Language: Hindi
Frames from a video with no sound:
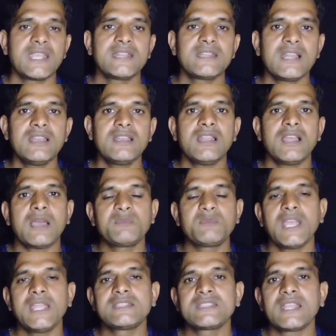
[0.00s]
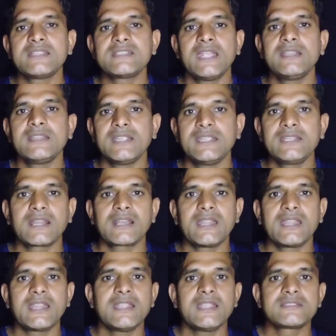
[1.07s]
चैनल अपना इच्छा जाहिर नहीं कर
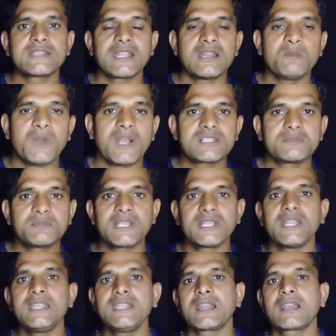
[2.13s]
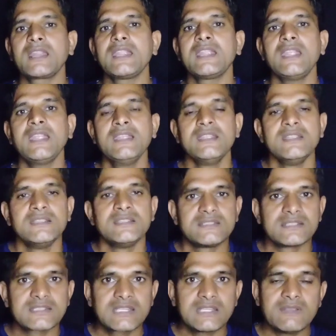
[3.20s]
रहे हैं चैनल पार्टिसिपेट नहीं कर रहे
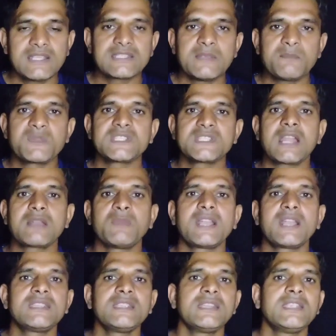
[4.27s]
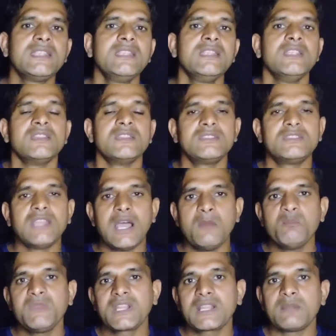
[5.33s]
हैं जिसकी वजह से प्रसार भारती ने
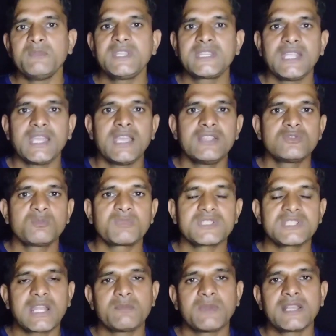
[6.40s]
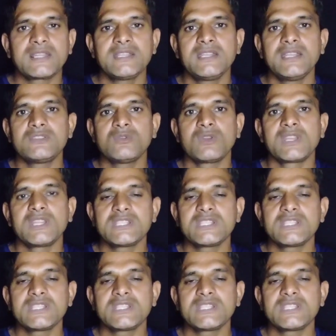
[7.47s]
दाम में कमी किया है जो प्रसार भारती ने जो